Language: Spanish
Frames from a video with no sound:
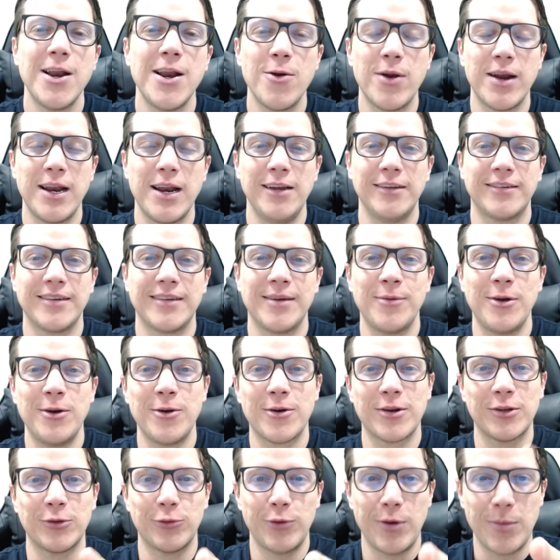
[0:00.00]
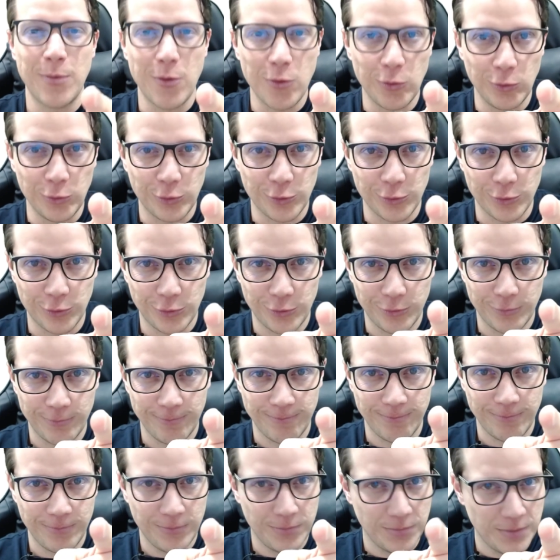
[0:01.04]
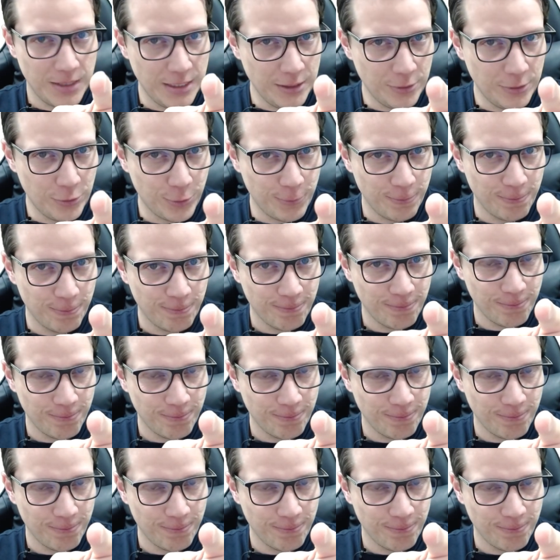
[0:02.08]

lo analizamos y lo resolvemos juntos. ¿Listo?